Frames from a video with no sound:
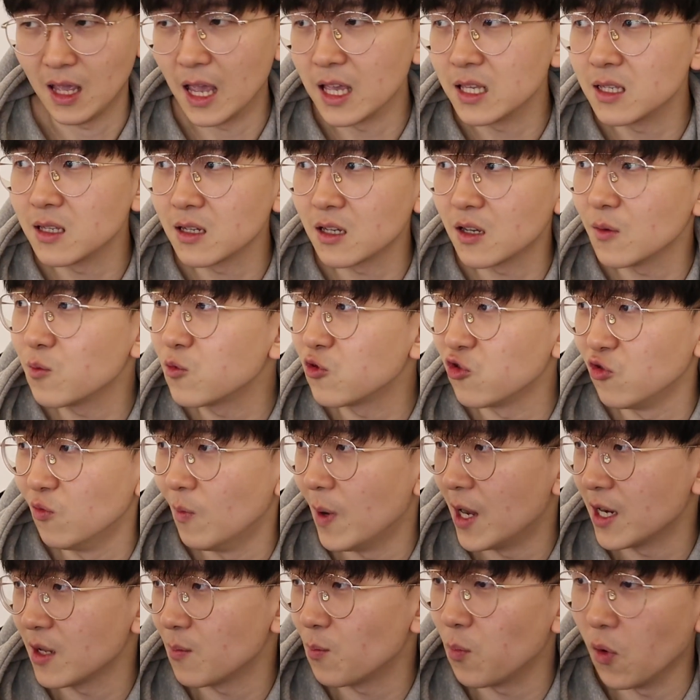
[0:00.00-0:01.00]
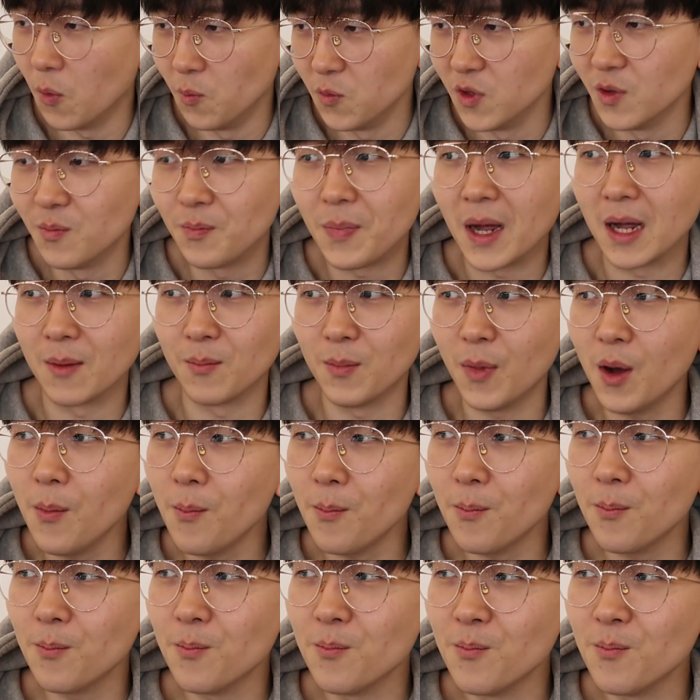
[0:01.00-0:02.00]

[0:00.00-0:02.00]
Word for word: S급 두 마리 뽑는 방법?